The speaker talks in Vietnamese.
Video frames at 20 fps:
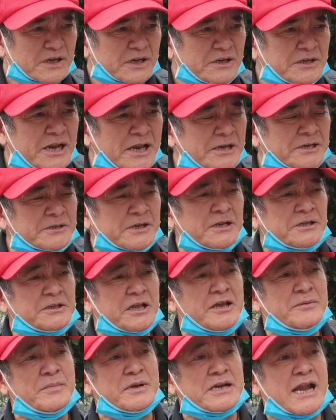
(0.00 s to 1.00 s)
cái nền kinh
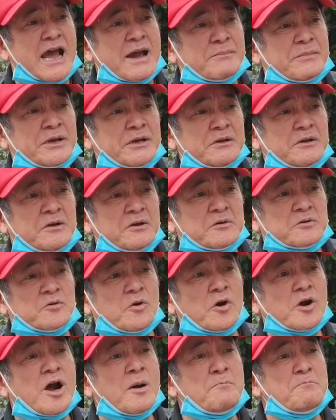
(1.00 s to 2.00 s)
tế miền Nam ấy
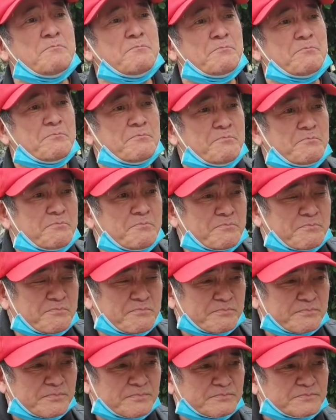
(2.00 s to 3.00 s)
nó gấp
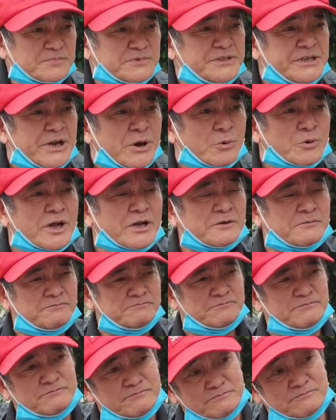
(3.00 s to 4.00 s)
nhiều
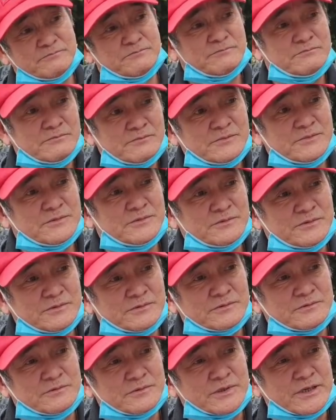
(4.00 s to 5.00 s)
lần
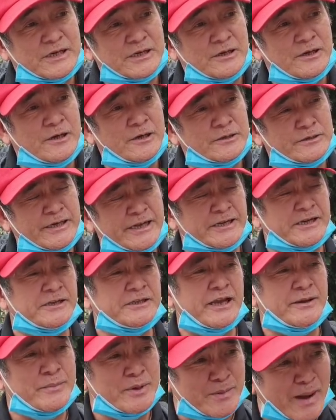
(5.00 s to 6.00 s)
ờ, nền
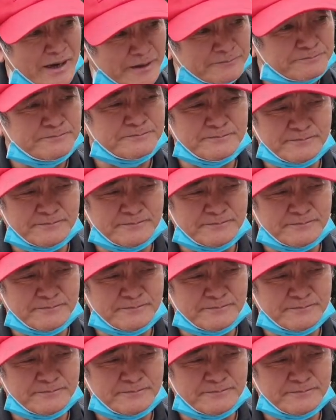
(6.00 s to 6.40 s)
kinh tế miền Bắc